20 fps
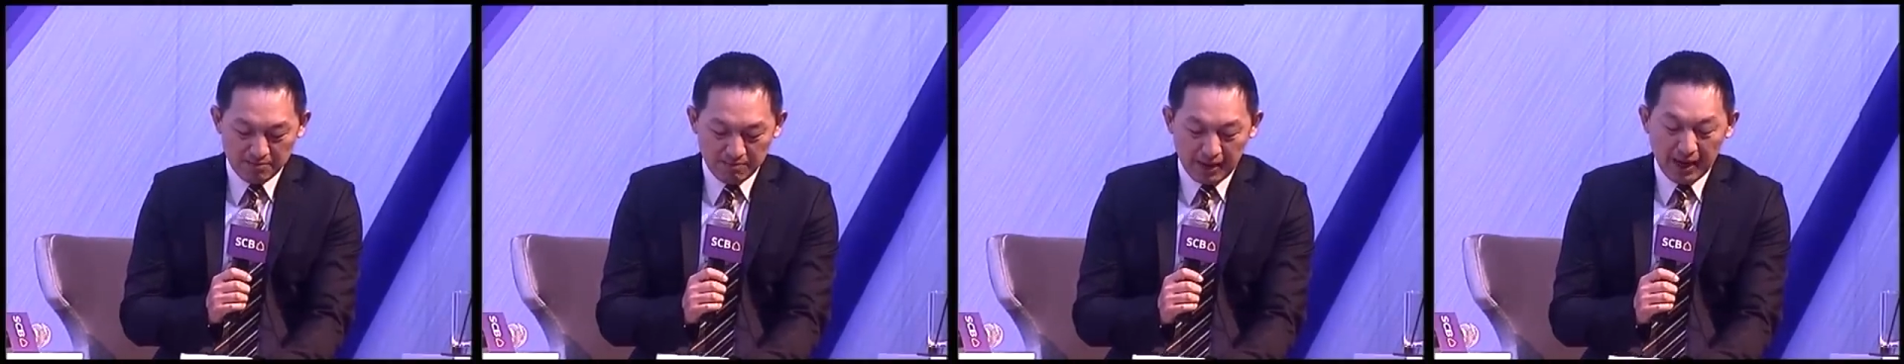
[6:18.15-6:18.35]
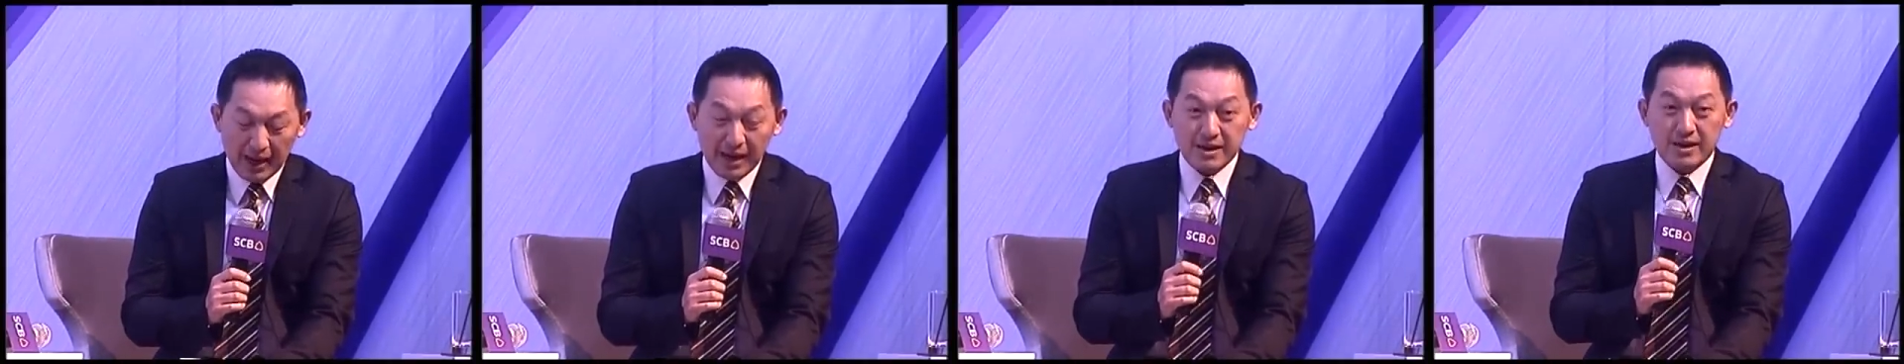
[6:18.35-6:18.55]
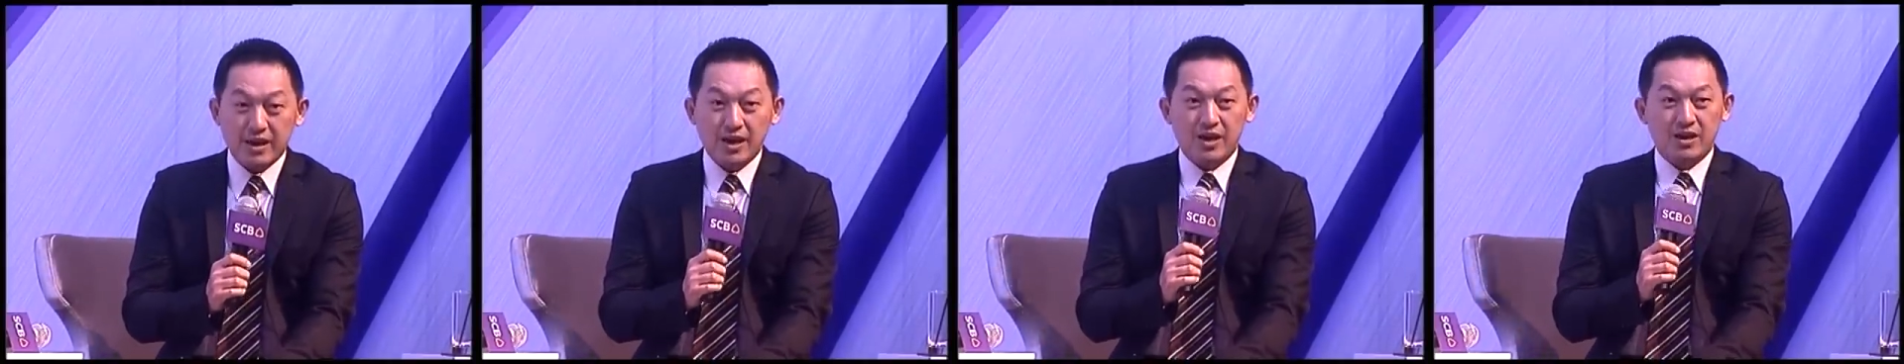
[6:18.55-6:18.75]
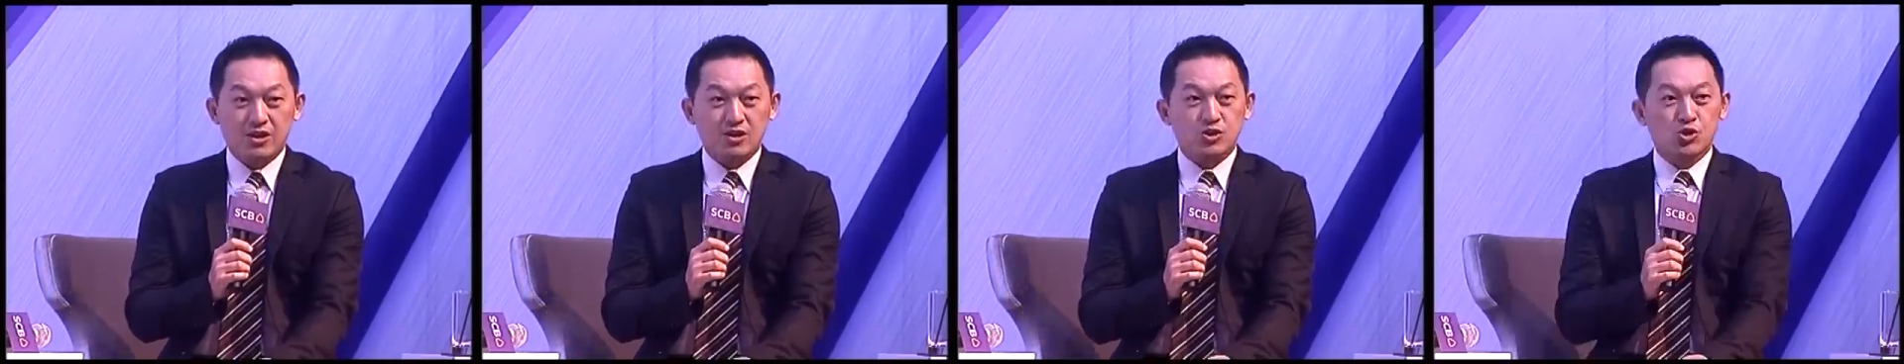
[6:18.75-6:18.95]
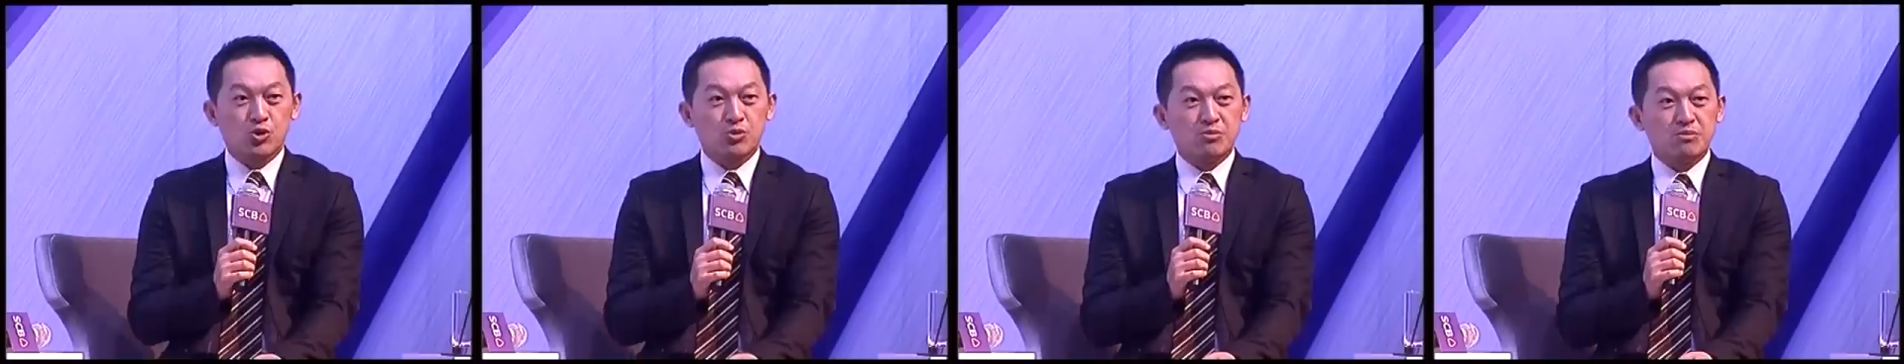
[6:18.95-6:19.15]
ภาคเอก
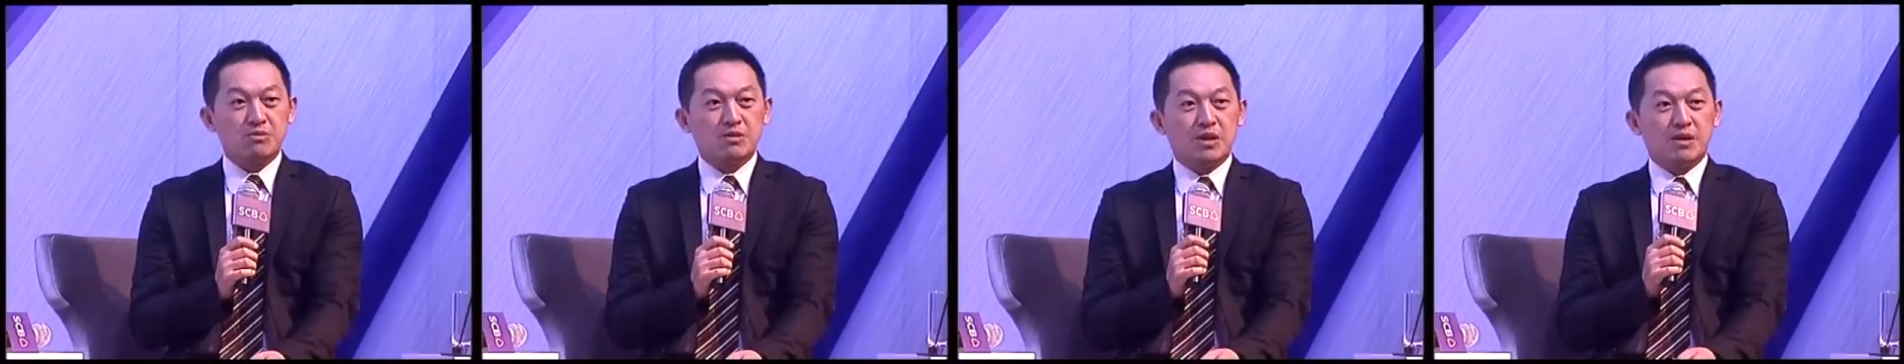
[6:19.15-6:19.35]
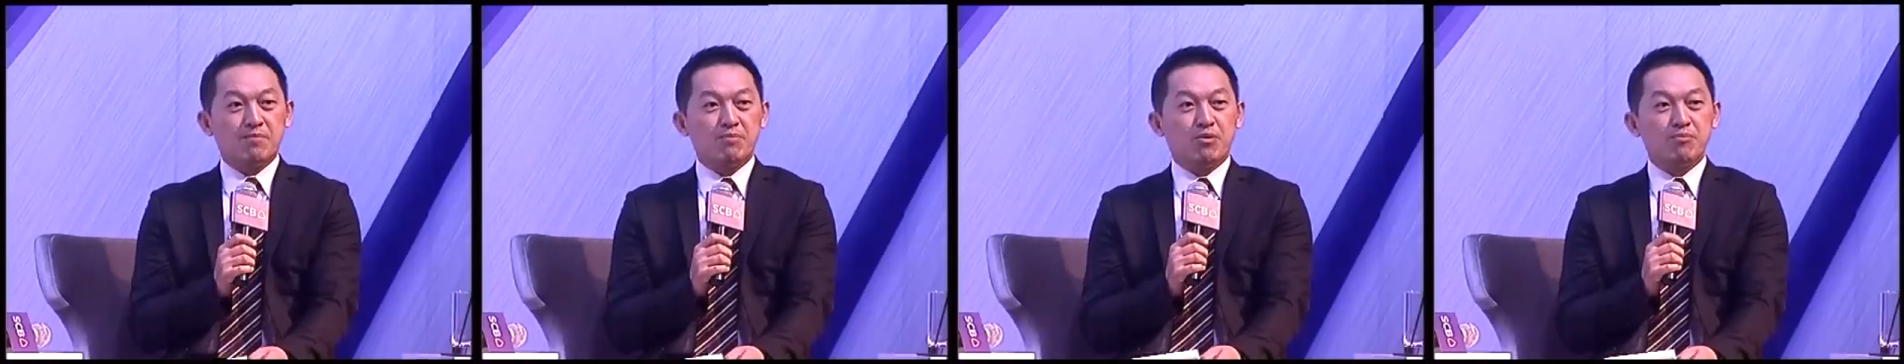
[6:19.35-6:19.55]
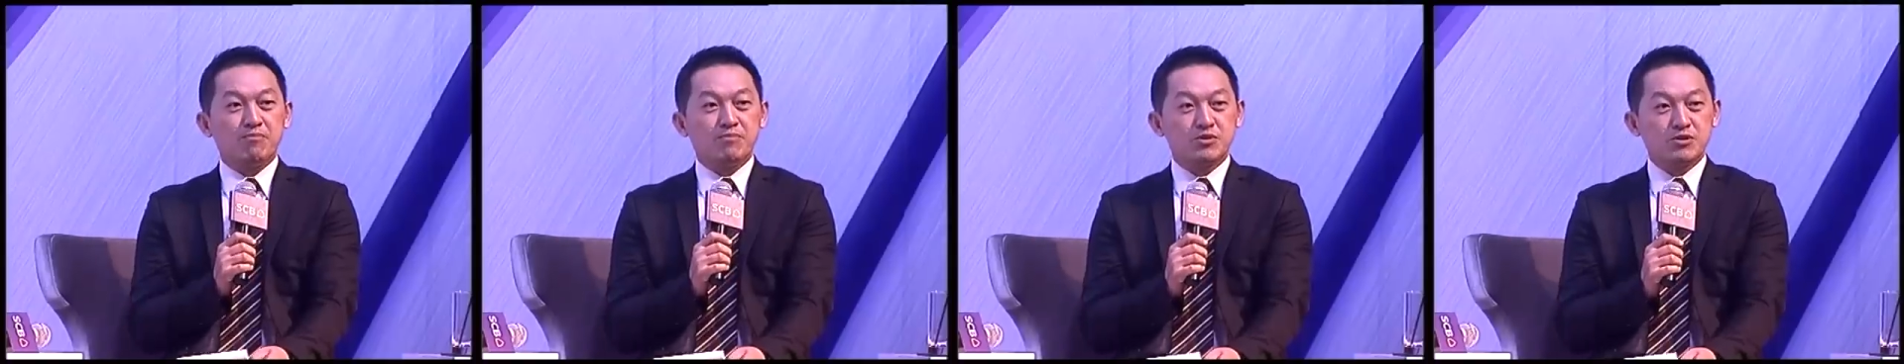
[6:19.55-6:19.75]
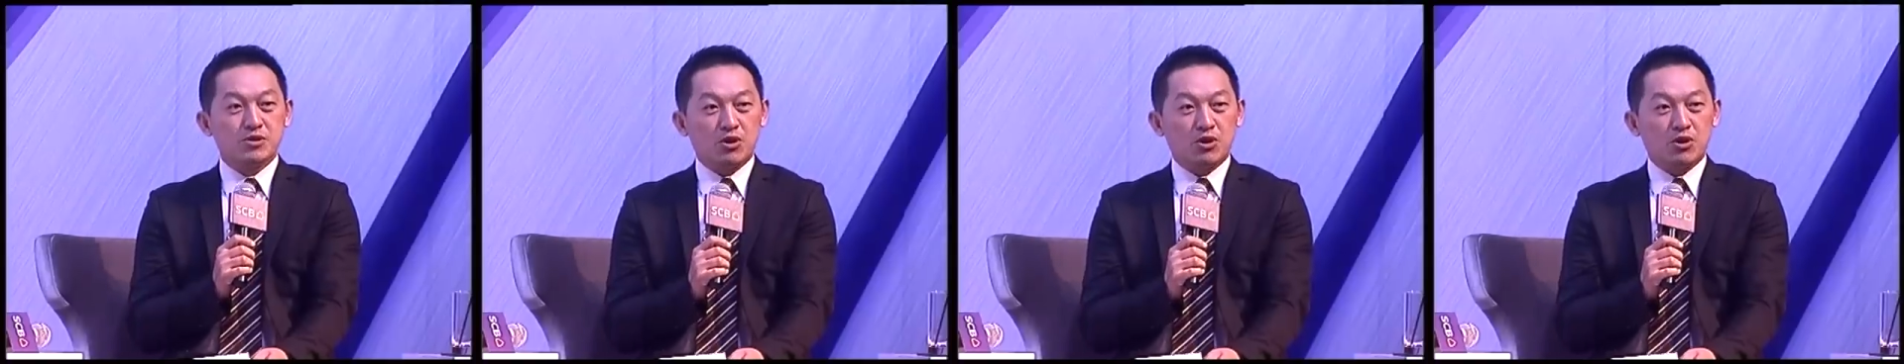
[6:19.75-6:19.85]
ชนและผม